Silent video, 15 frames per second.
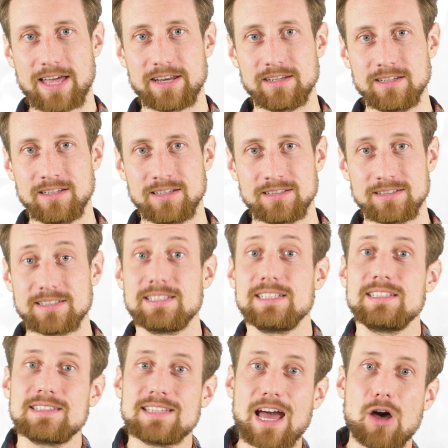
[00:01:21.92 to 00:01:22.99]
waren, dass
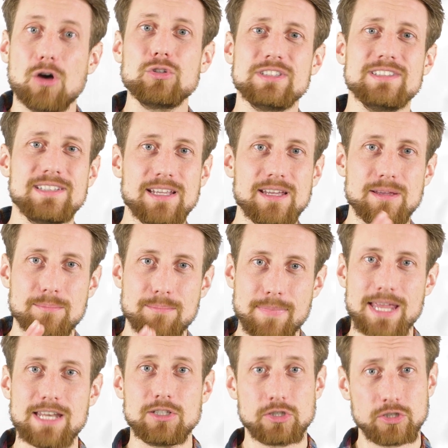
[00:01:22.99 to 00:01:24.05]
ich tausende
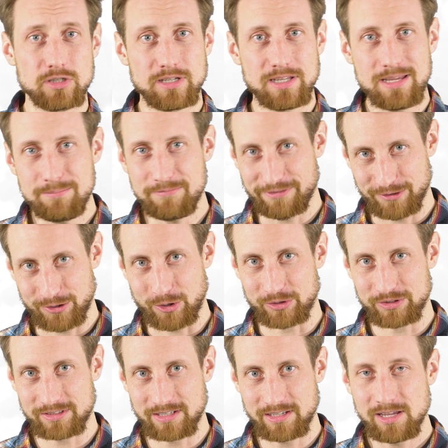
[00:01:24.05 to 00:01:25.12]
Menschen impfen
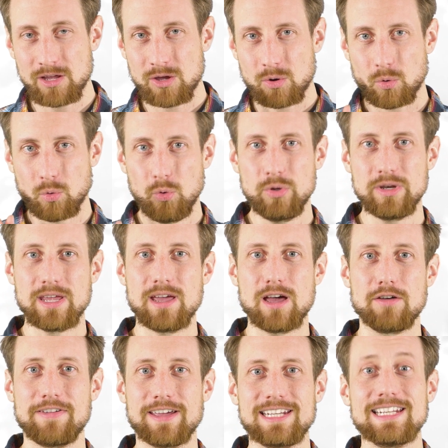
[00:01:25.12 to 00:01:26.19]
konnte, ohne
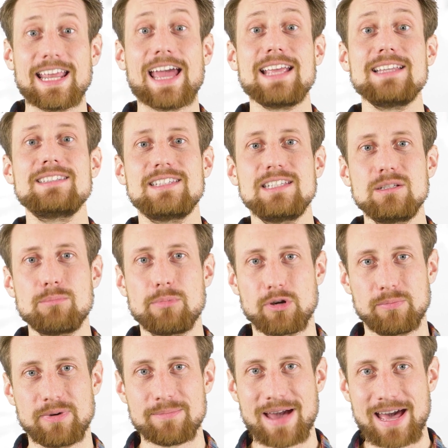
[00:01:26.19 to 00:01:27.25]
auf einen einzigen
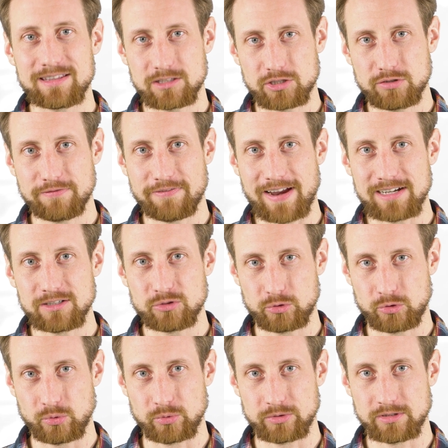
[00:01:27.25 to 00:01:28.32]
problematischen Fall zu
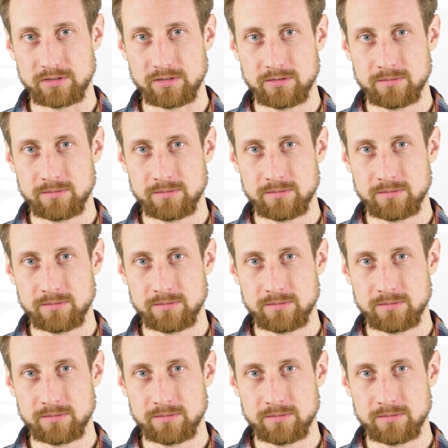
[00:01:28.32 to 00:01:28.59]
stoßen